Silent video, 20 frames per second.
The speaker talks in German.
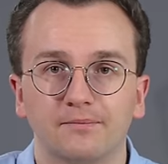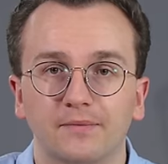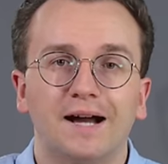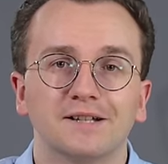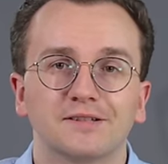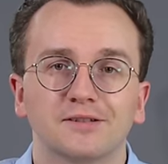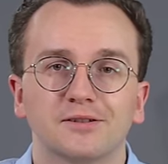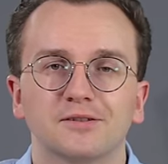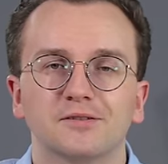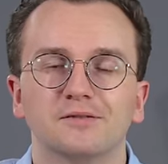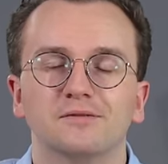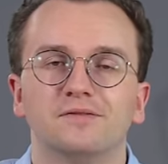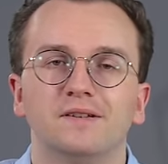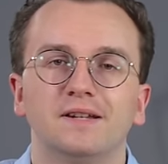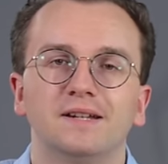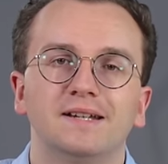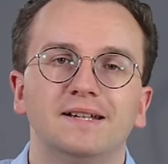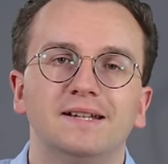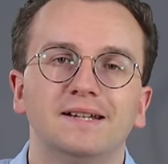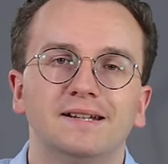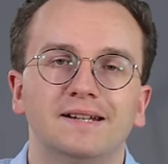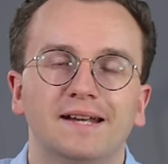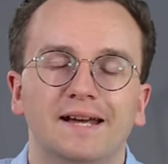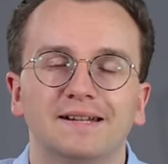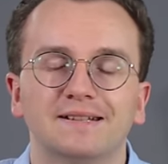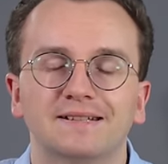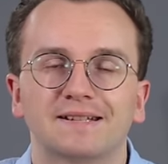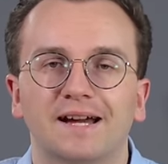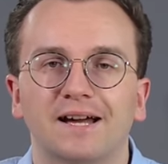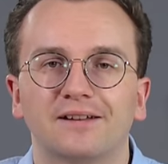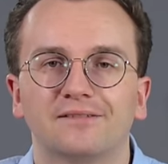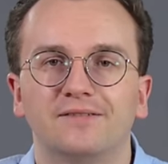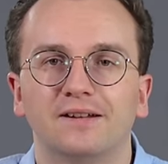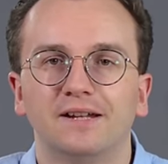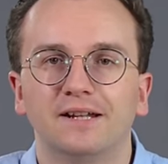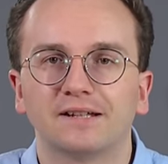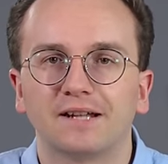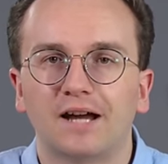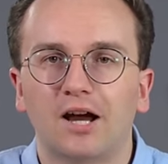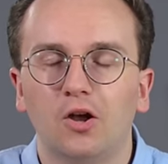Ansonsten findet ihr hier in der Endcard
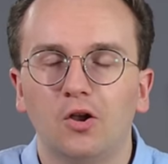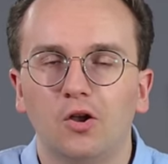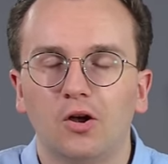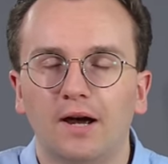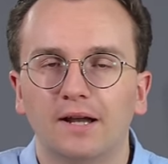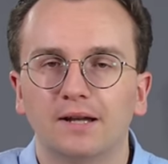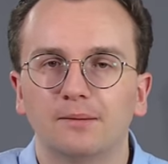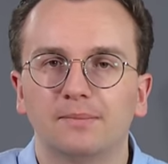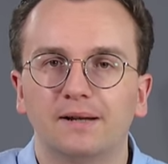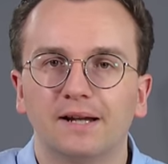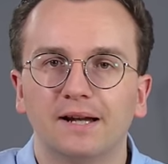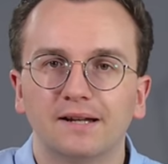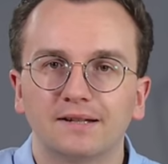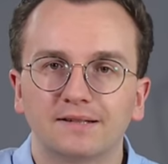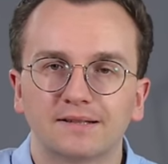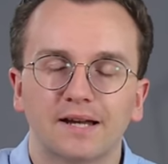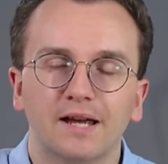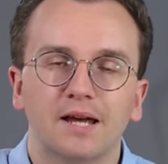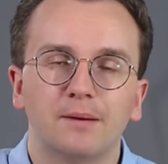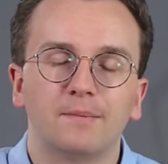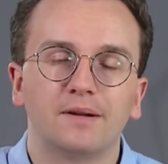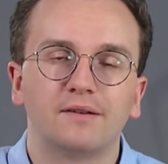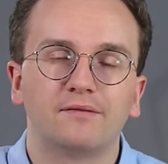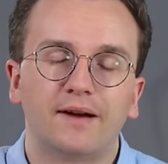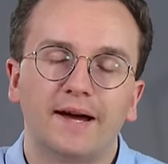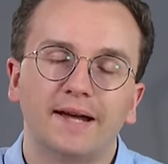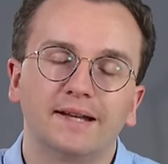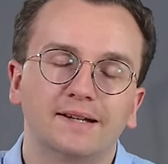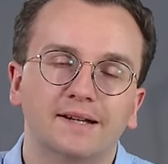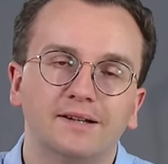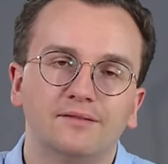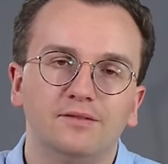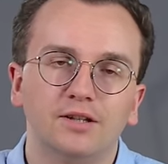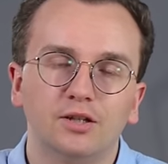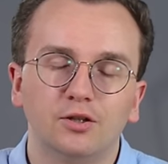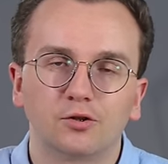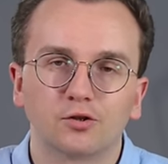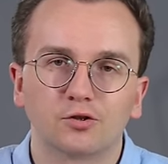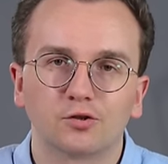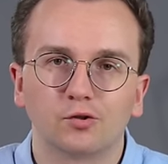verlinkt auch noch eine Playlist mit weiteren
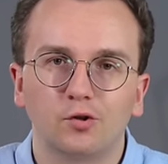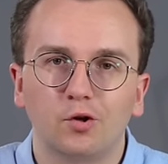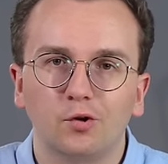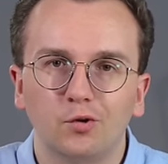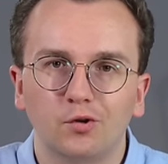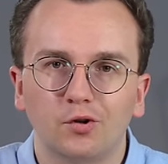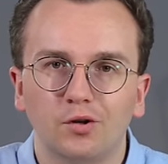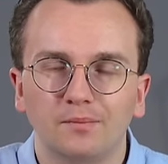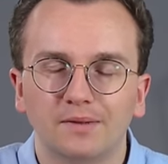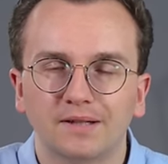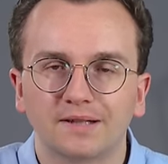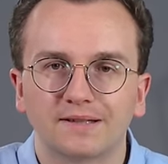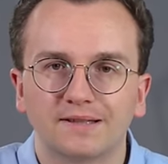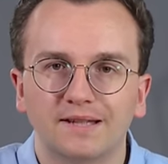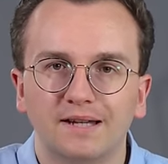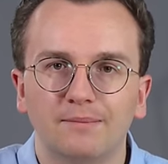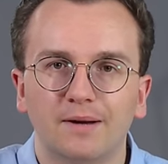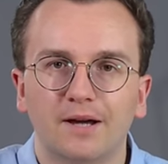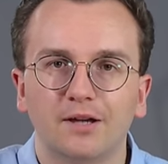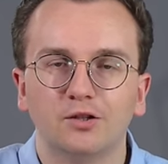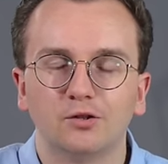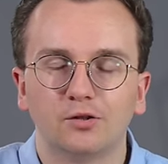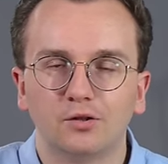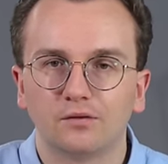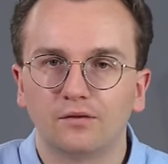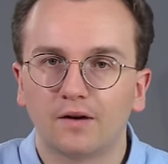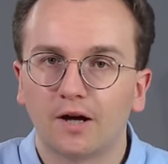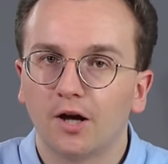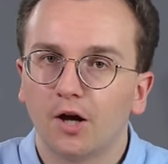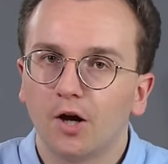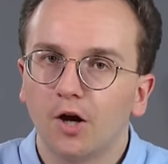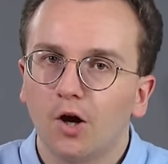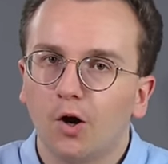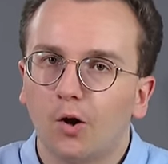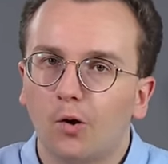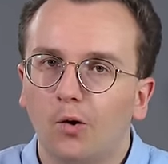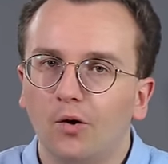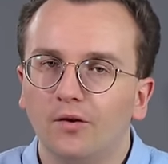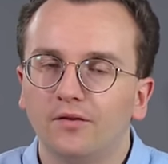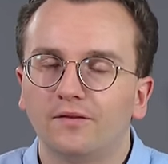Videos rund um das Thema Unify
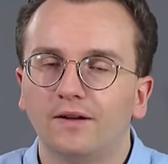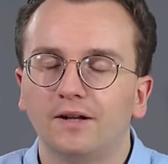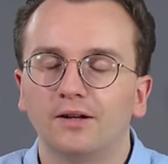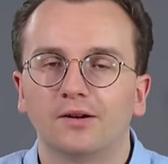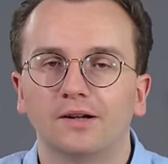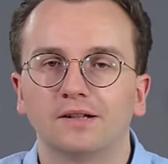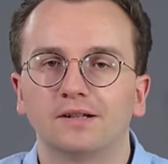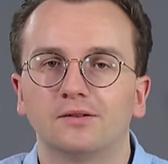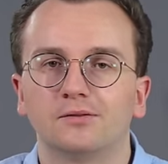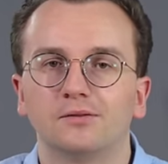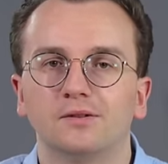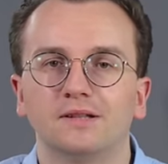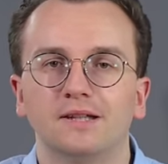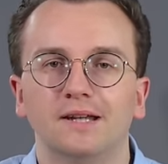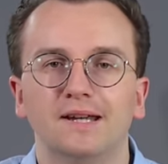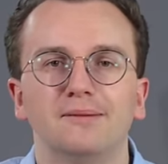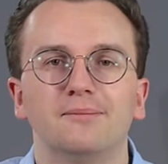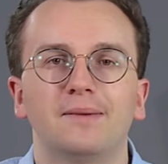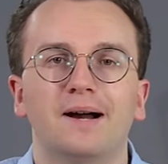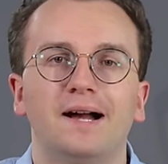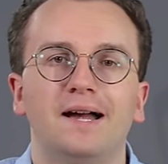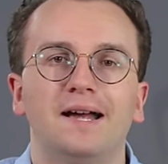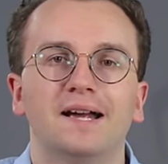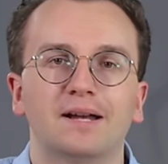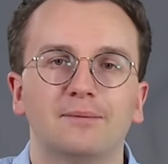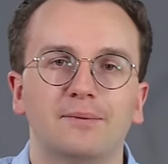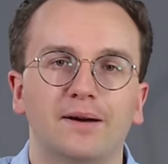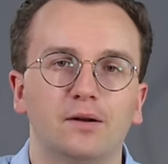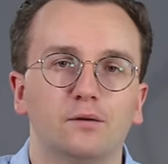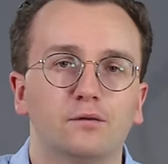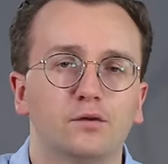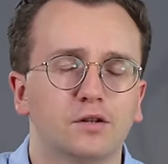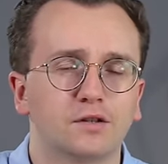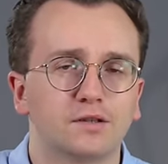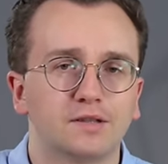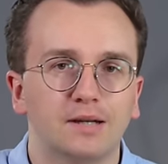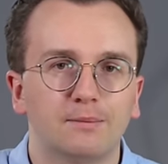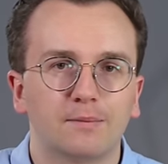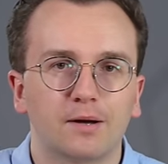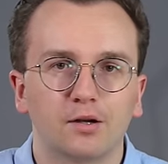und wenn ihr euch natürlich im Allgemeinen für
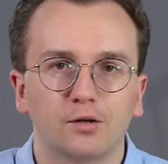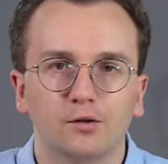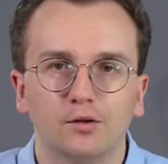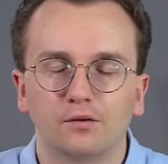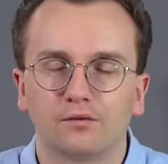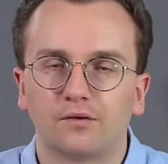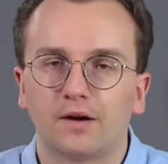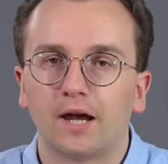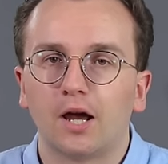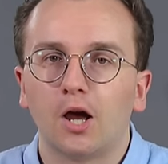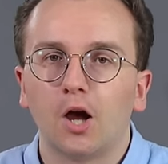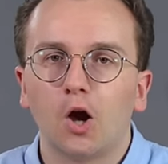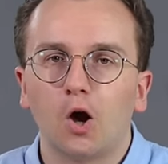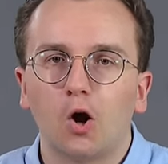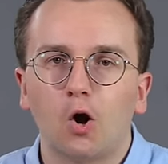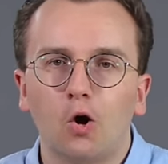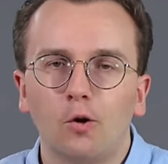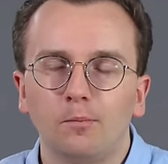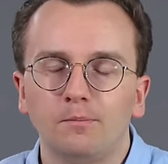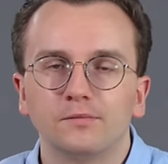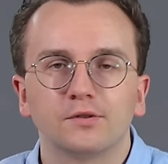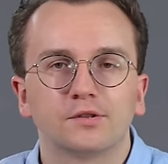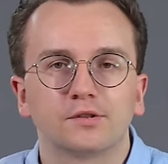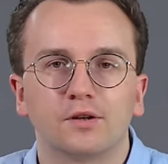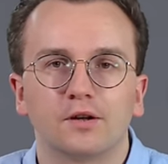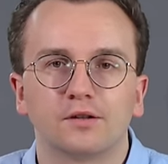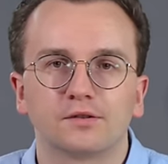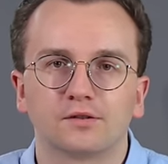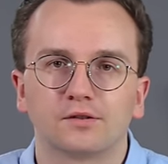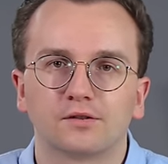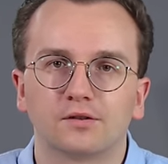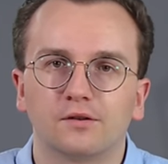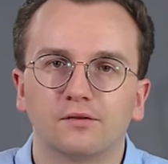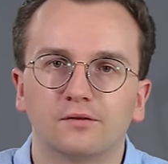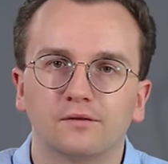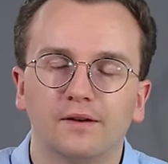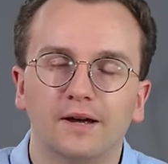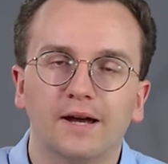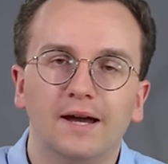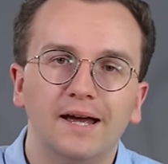das Thema Unify Open Source
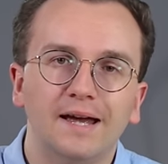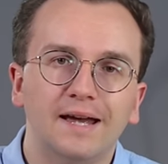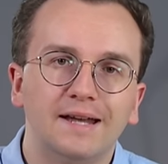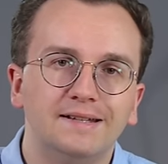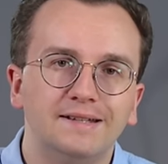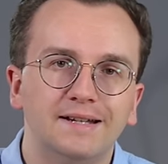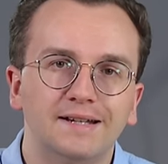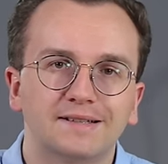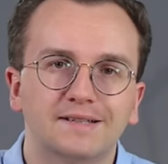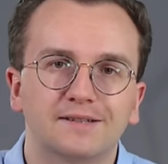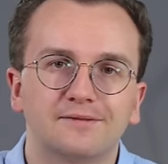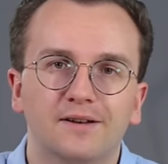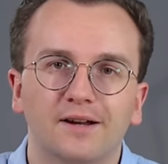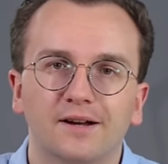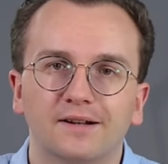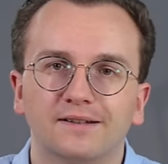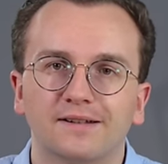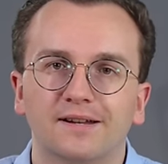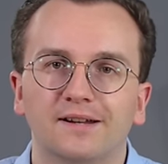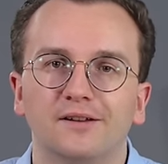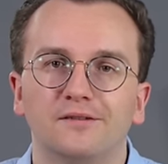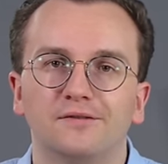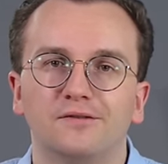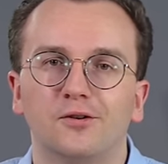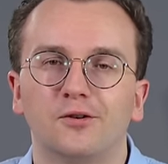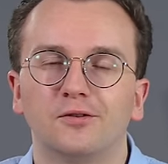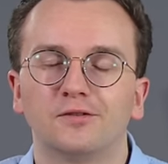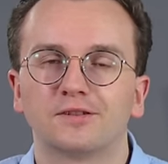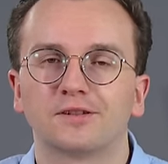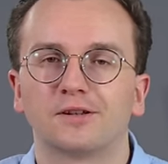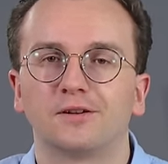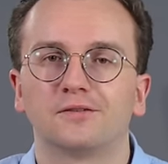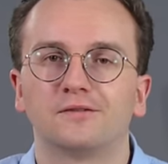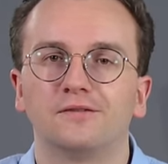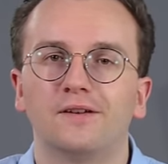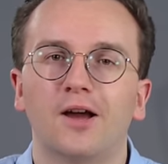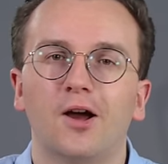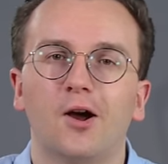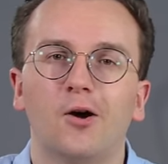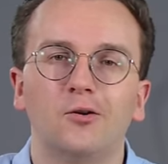Software, Netzwerk,
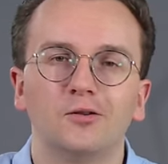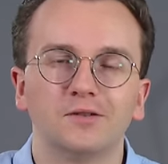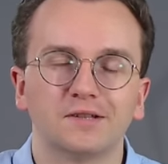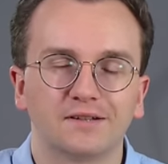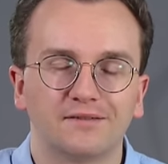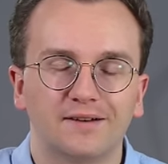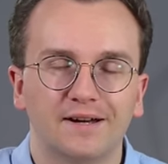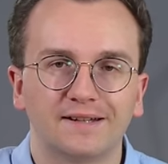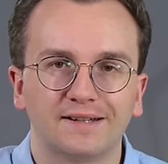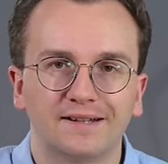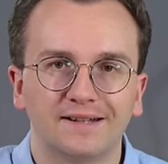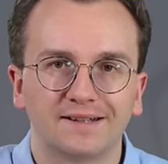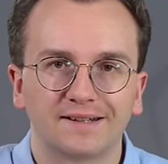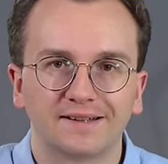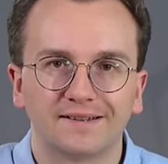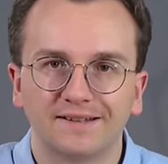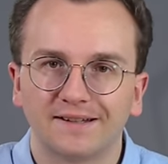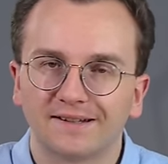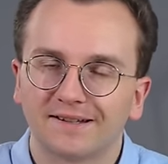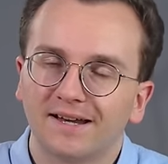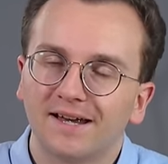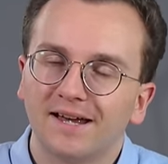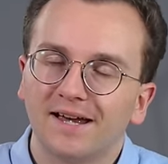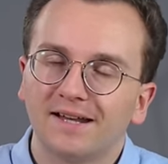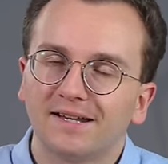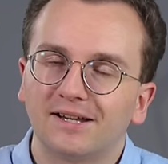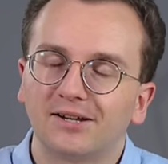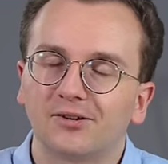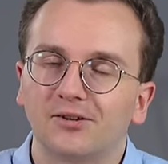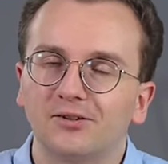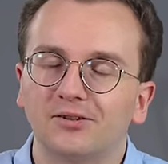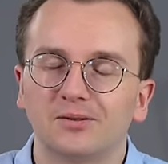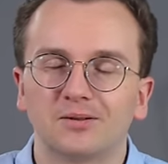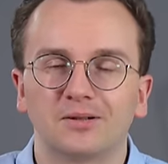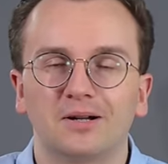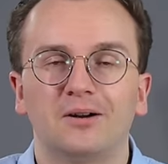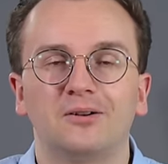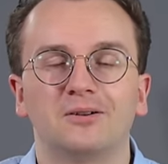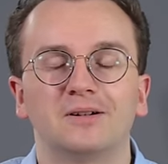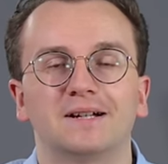Telefonsoftware und so weiter interessiert, dann könnt
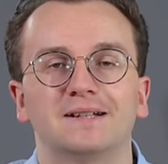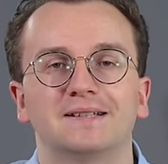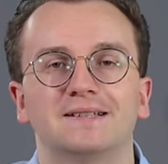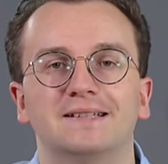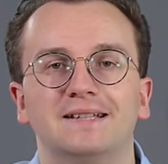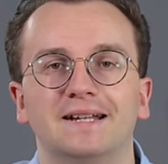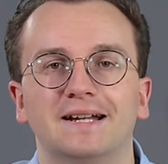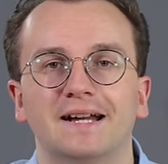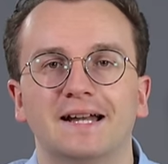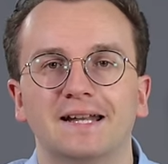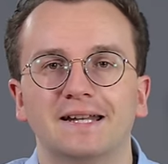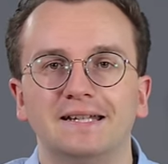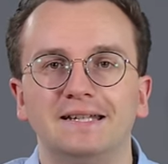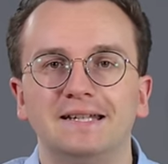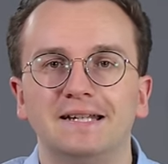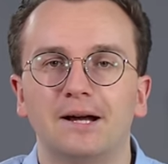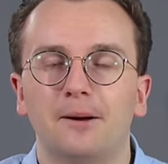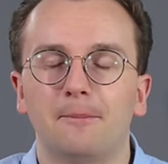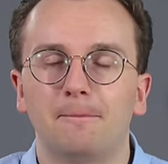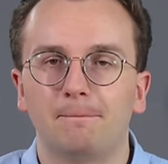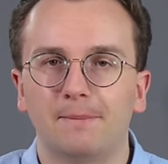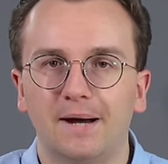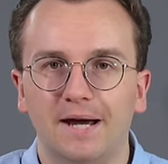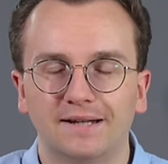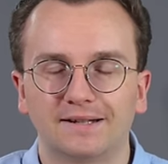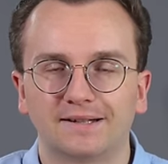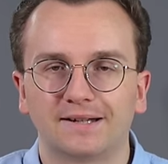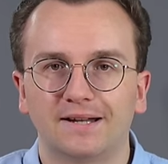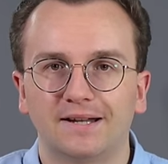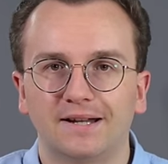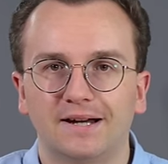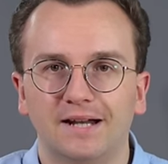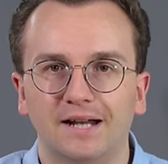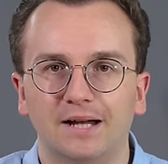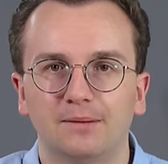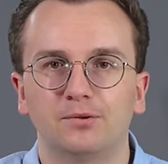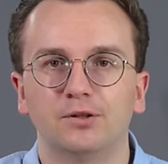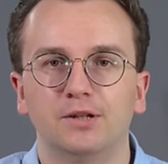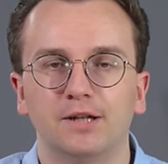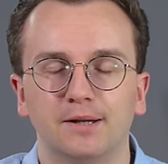ihr auch sehr gerne hier meinen Kanal
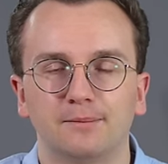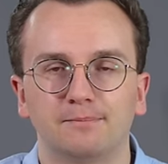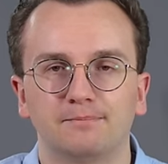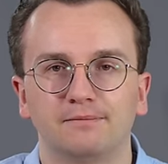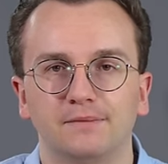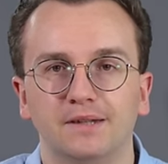abonnieren.